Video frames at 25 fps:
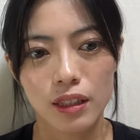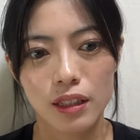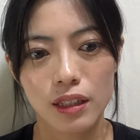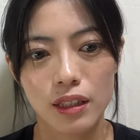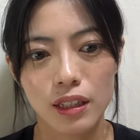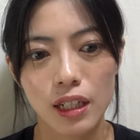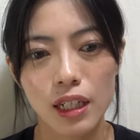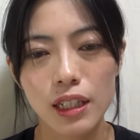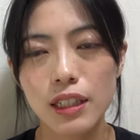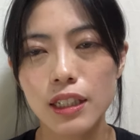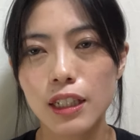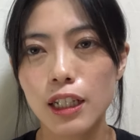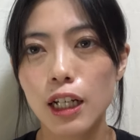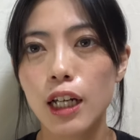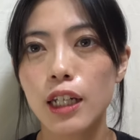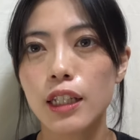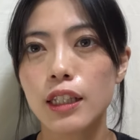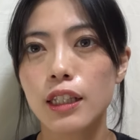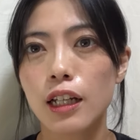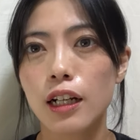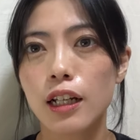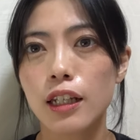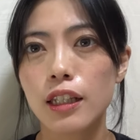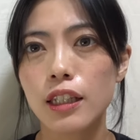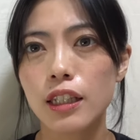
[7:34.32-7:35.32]
何書い
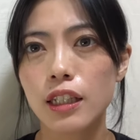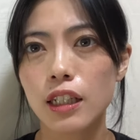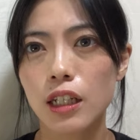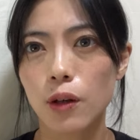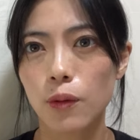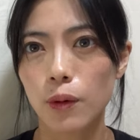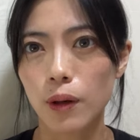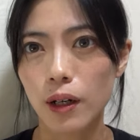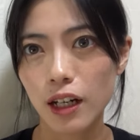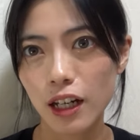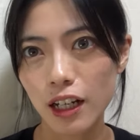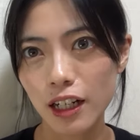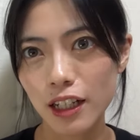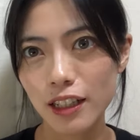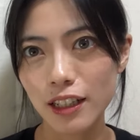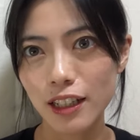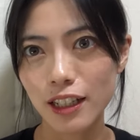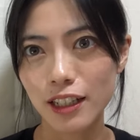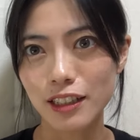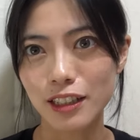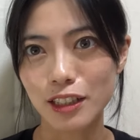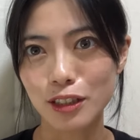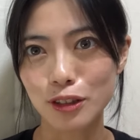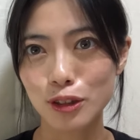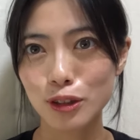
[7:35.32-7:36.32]
たらいいかわからな
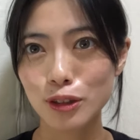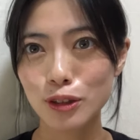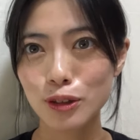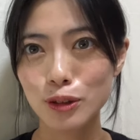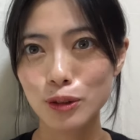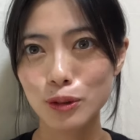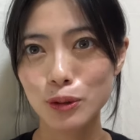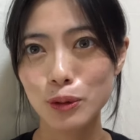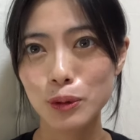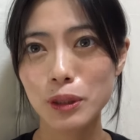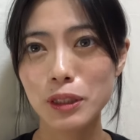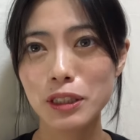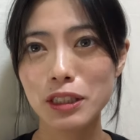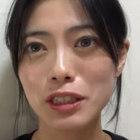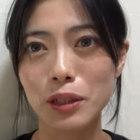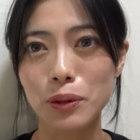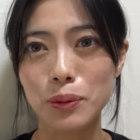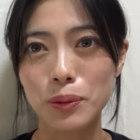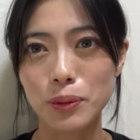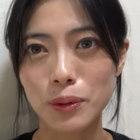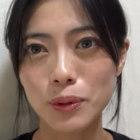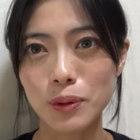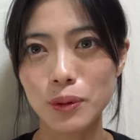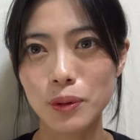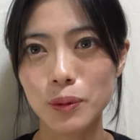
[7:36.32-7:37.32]
いでずっと来ちゃ
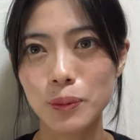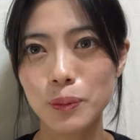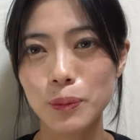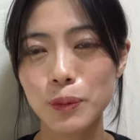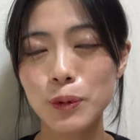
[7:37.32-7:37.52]
うと、